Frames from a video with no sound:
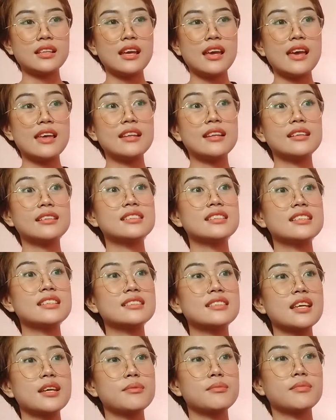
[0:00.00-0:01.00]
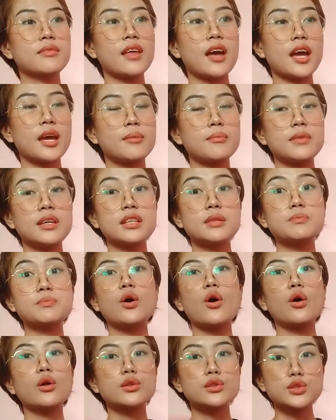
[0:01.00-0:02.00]
and at the same time, it
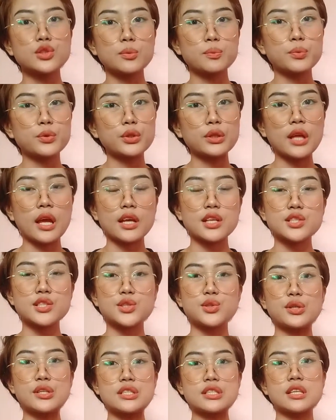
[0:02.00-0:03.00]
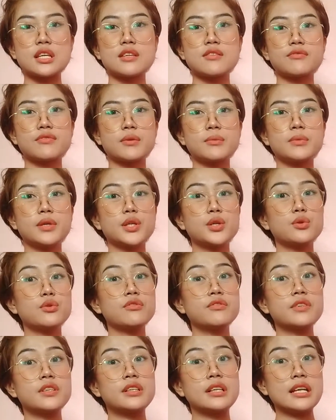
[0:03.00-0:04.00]
also protects your skin from the
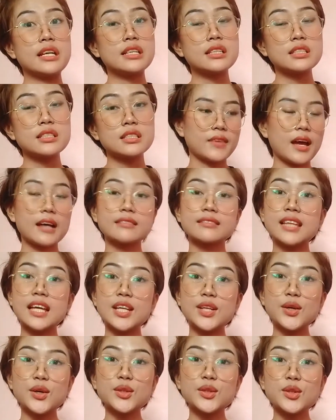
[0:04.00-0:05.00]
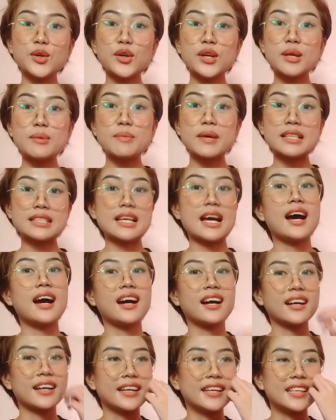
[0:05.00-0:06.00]
UV rays. Ang tanong ng iba
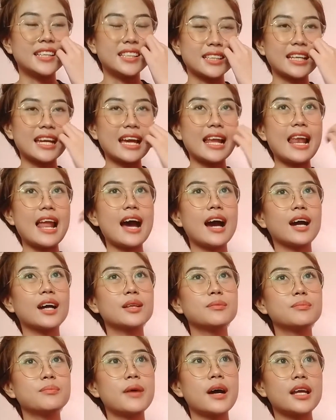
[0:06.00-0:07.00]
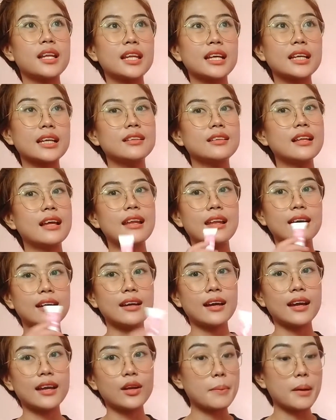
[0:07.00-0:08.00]
sa akin, kailangan ba
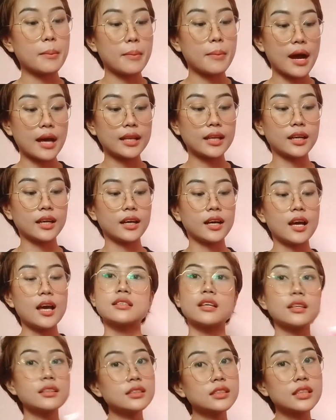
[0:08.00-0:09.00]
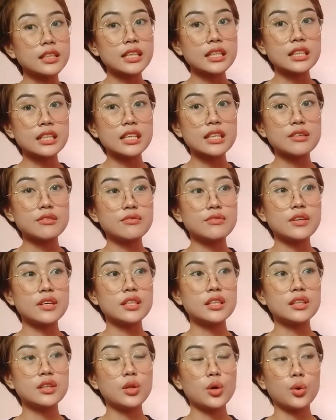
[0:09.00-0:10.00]
naglalagay pa ba ng sunscreen
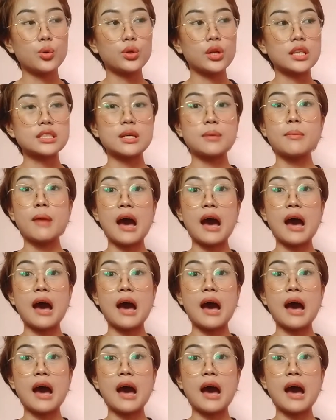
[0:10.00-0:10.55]
even though nasa